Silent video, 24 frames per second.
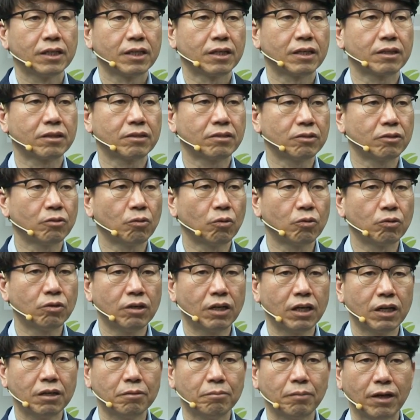그걸
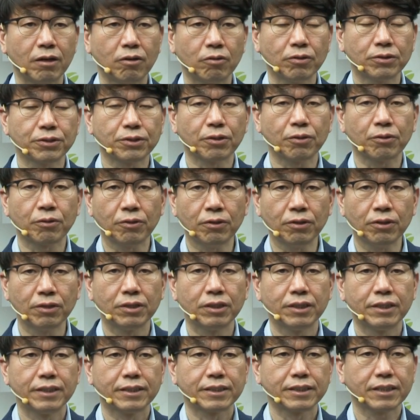오늘날의 말로 서로
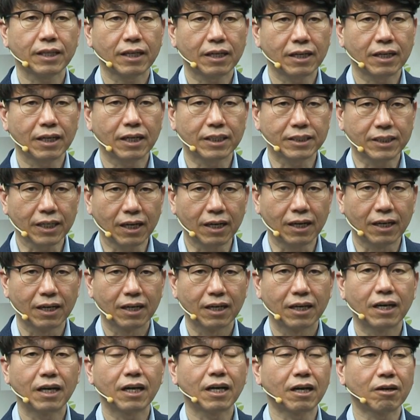사랑하자
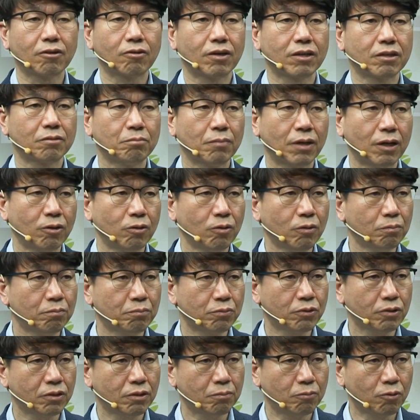라고 하는 말로
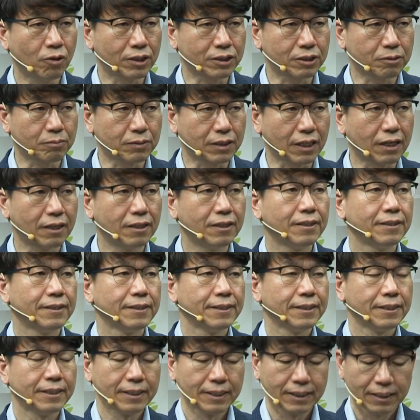풀어보았습니다.
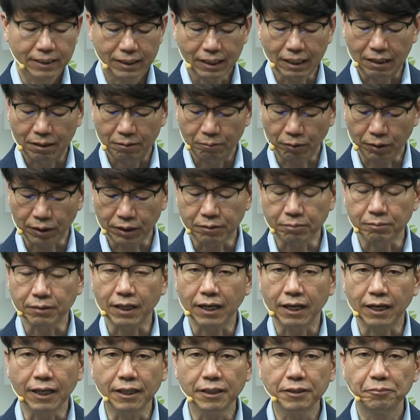자,
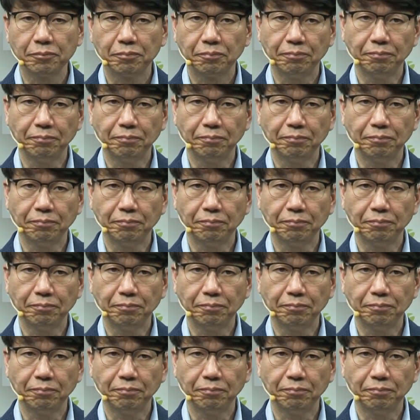보겠습니다.